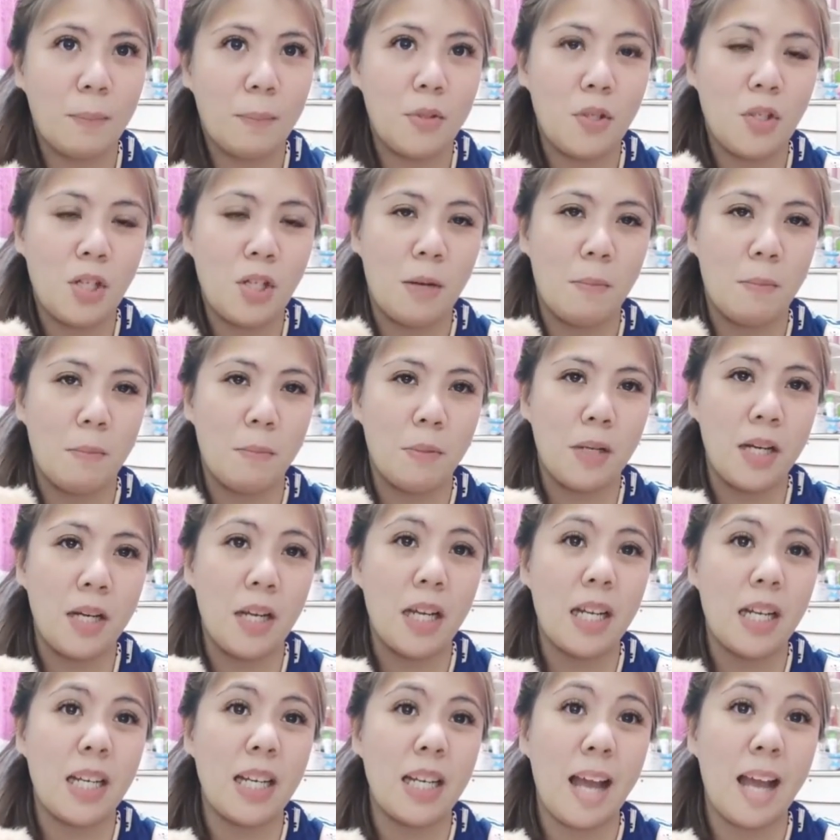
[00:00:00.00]
tapos
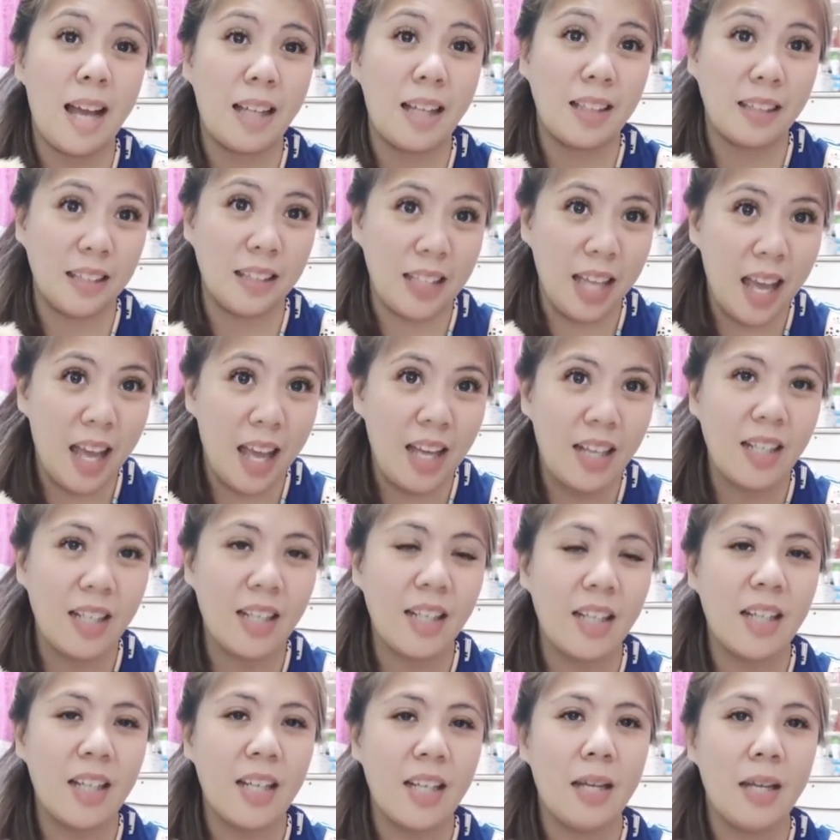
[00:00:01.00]
syempre, lahat
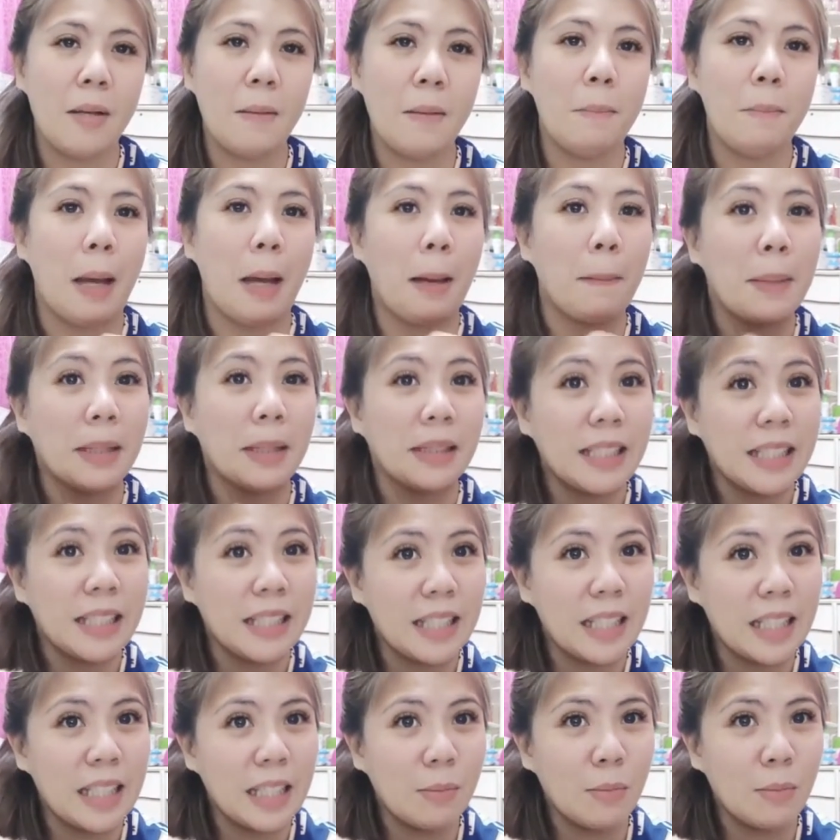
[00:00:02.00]
yan
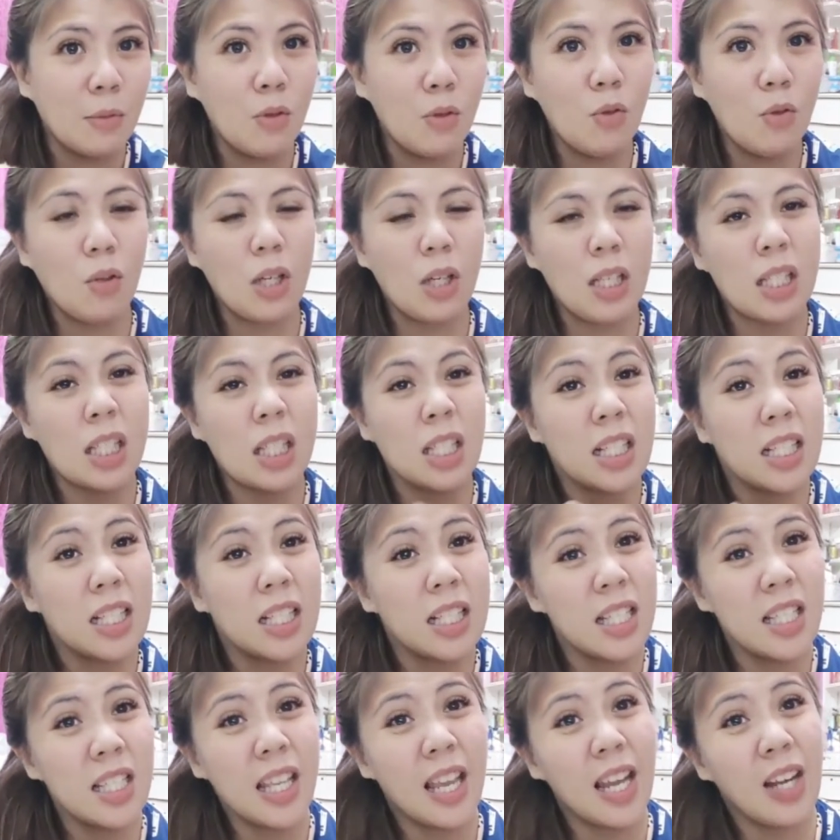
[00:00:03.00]
babatiin mo kasi
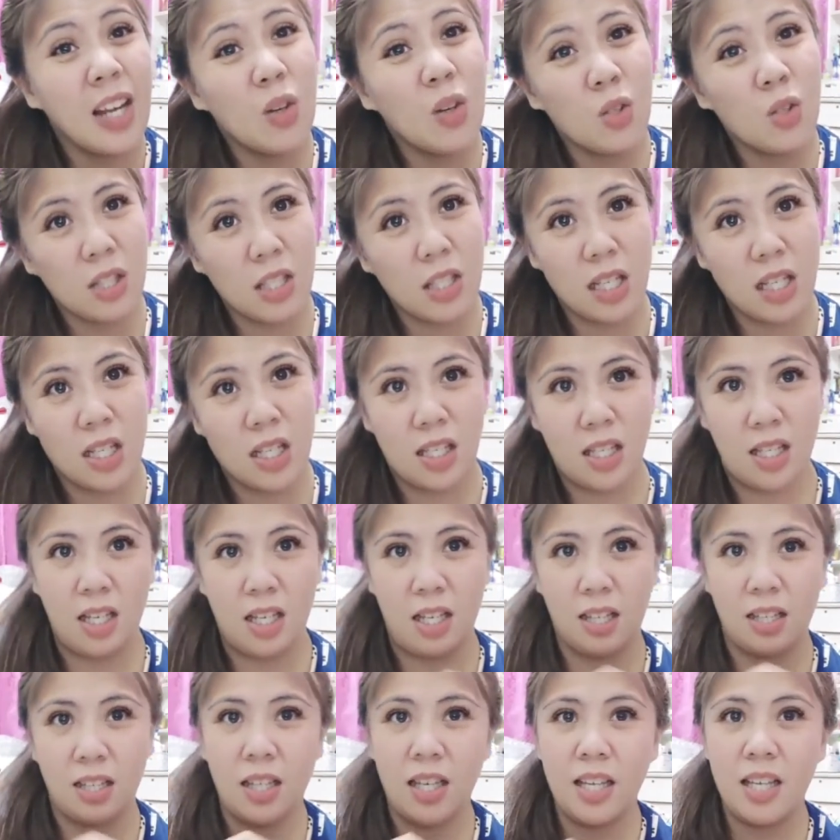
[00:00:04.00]
nagsiselos din
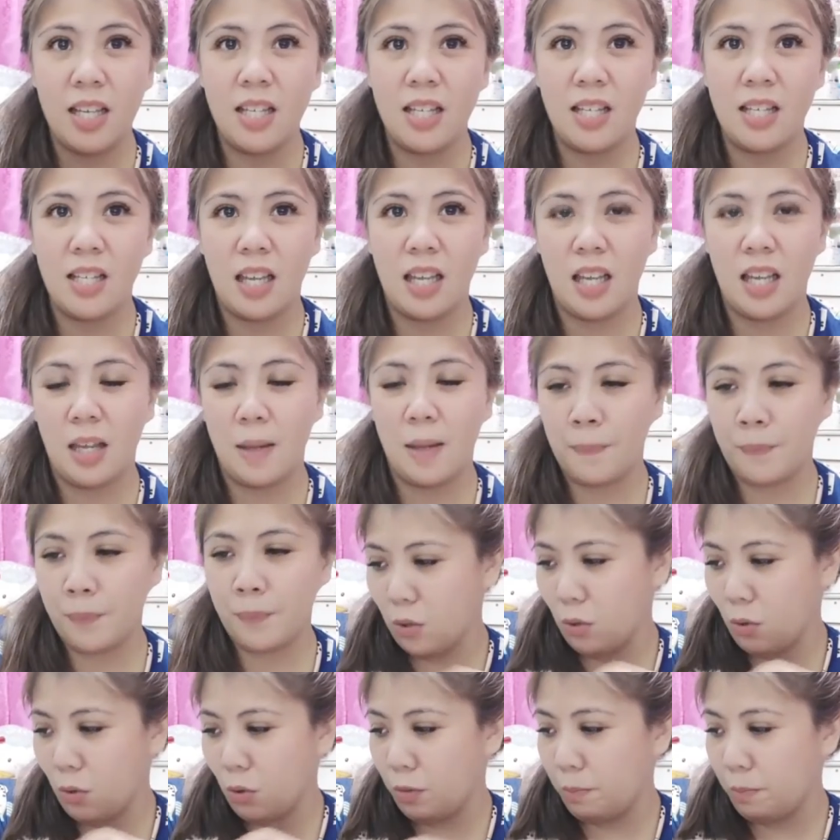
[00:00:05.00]
sila guys eh.
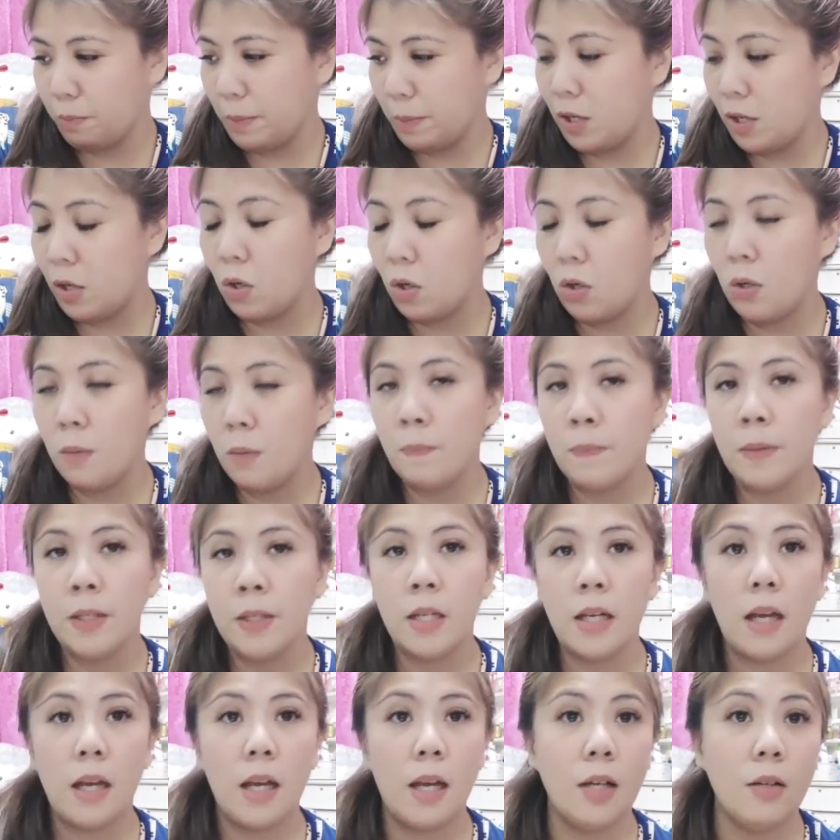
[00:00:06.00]
Yun. Pero
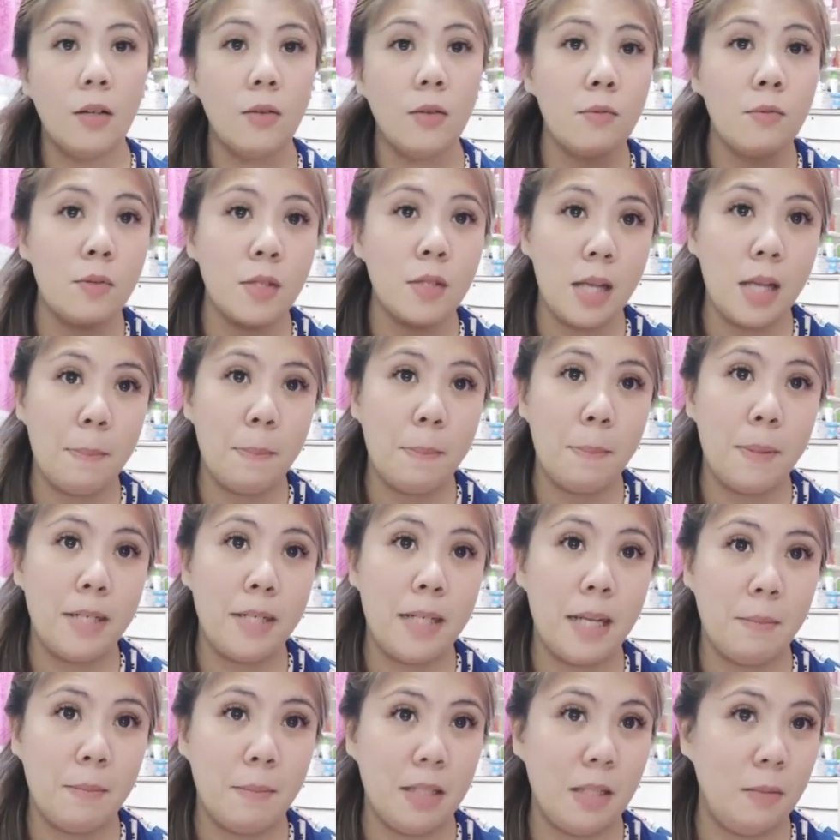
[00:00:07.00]
ang
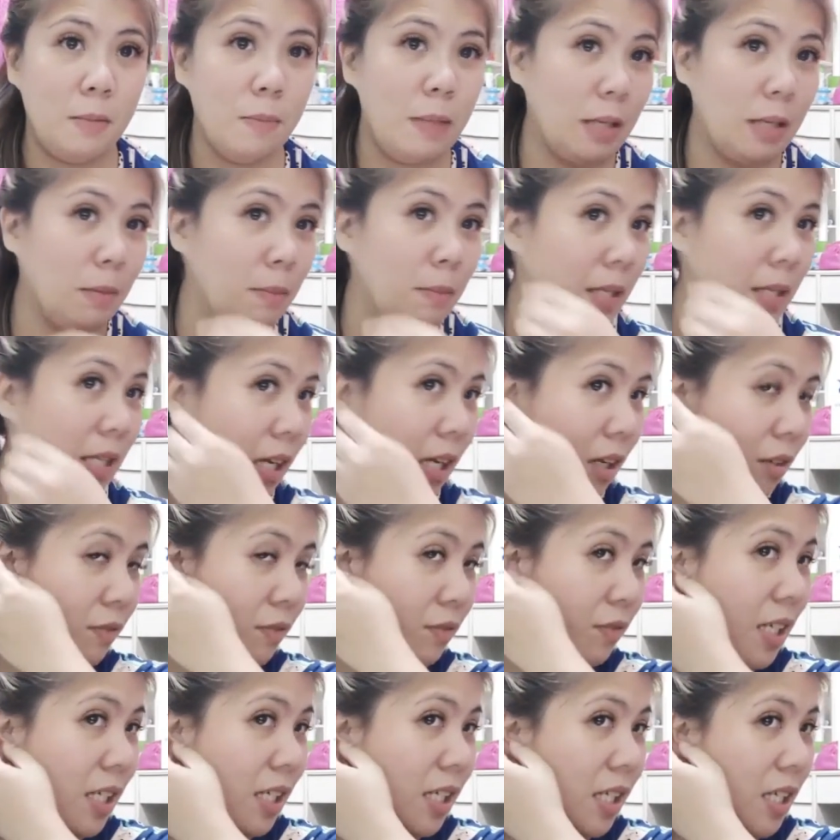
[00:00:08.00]
usapan namin ni Baby
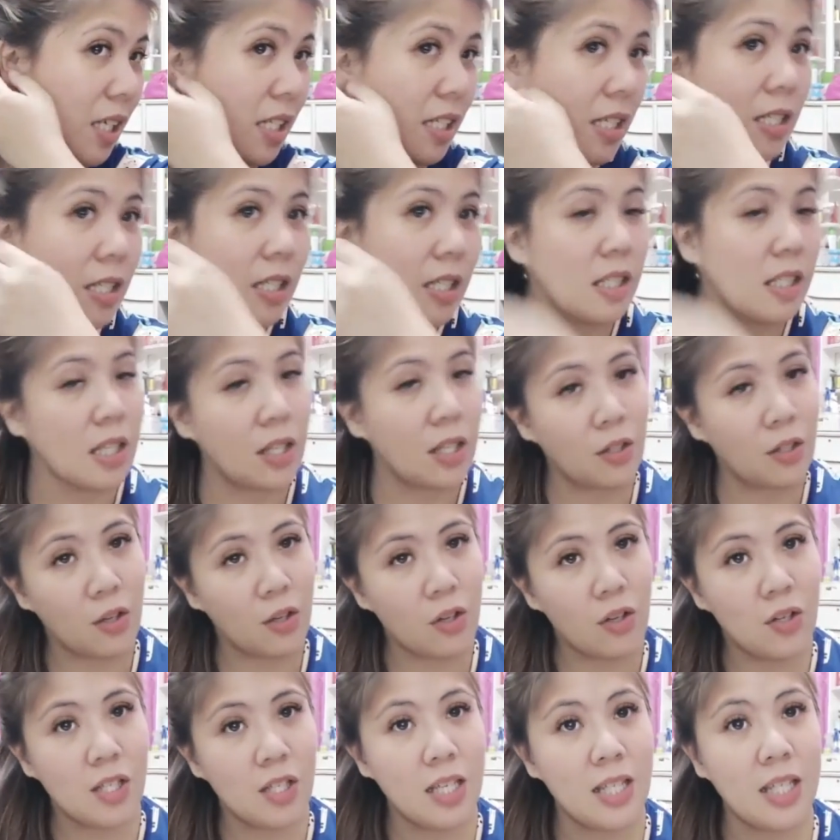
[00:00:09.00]
Love kasi si
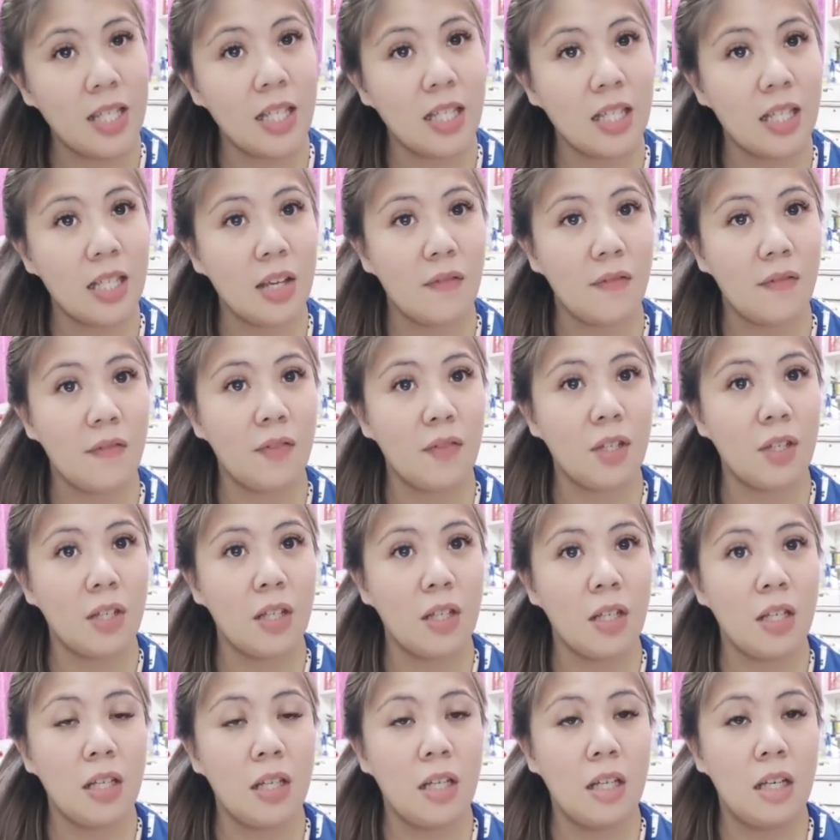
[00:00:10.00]
Snickers is a gift
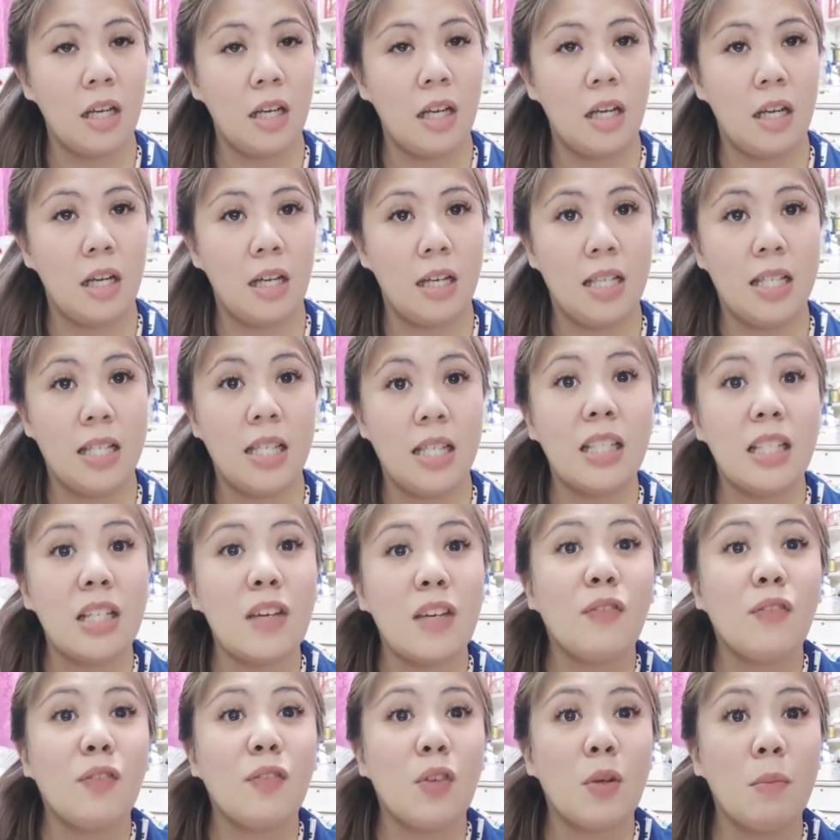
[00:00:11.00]
uh, is a
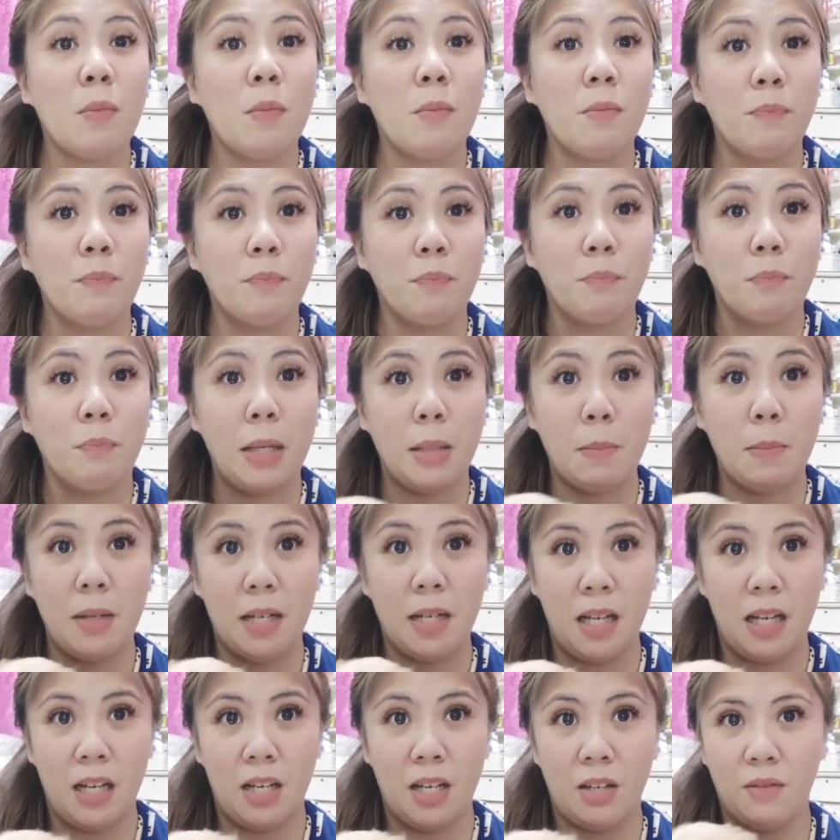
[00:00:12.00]
gift from
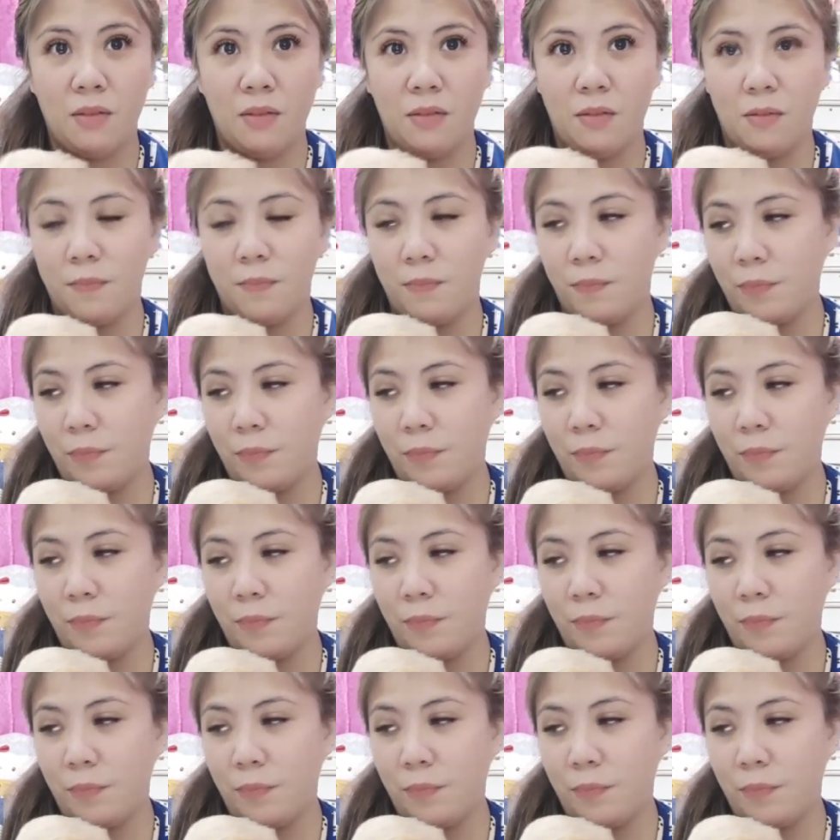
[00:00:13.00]
Baby Love.